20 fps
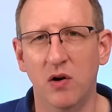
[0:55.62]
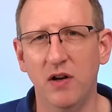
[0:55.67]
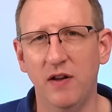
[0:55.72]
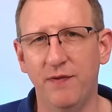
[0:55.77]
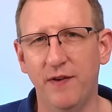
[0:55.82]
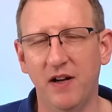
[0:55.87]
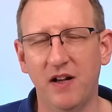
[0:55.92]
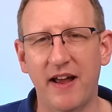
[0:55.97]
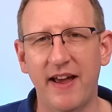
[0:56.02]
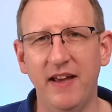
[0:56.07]
und
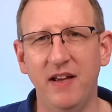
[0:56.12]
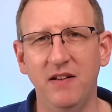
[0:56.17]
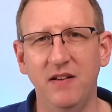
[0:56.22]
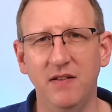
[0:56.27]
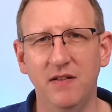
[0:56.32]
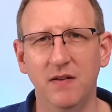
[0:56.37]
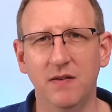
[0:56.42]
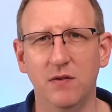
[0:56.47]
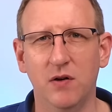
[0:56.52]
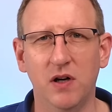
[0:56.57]
ich vergleiche
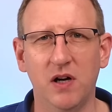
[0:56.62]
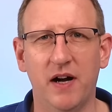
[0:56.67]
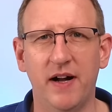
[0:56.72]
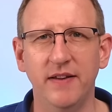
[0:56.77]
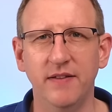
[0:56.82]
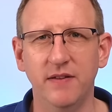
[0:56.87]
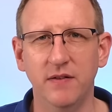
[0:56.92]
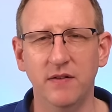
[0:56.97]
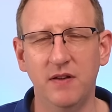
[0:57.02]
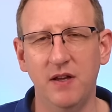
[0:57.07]
dieses
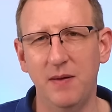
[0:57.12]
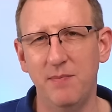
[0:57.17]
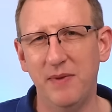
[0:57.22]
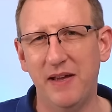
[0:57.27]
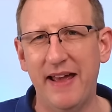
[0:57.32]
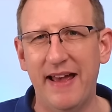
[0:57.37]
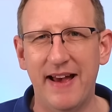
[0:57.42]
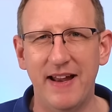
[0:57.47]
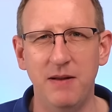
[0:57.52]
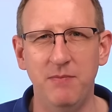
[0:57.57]
Organsystem
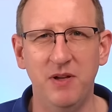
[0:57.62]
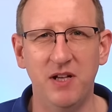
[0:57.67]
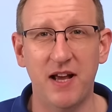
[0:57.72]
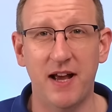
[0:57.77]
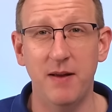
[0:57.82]
gerne mit